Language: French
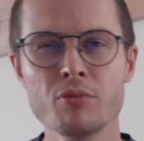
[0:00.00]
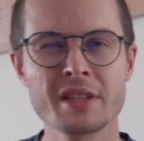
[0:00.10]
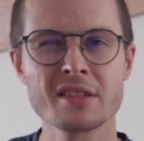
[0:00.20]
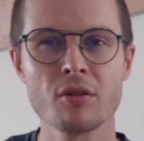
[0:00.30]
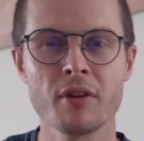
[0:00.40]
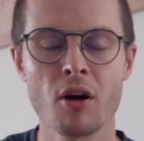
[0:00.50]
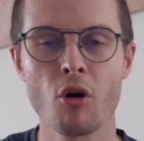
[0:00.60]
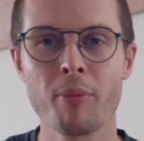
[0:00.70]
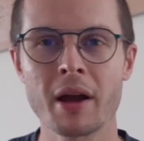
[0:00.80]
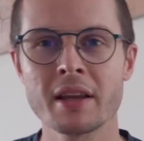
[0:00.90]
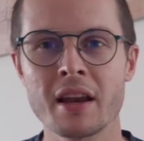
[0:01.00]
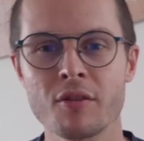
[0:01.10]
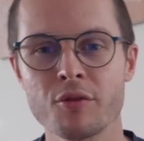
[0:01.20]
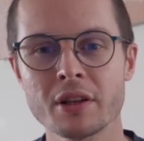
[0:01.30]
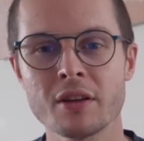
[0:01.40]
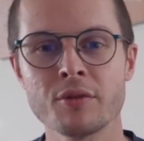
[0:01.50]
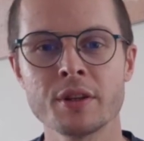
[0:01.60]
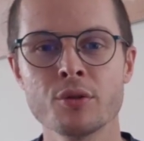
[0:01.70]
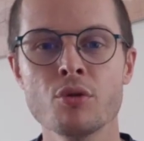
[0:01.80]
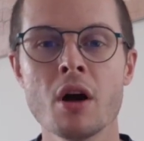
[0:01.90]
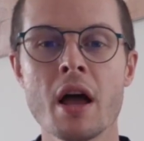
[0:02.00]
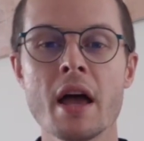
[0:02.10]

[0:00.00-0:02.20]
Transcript: mais ça on va en reparler à la fin de la vidéo.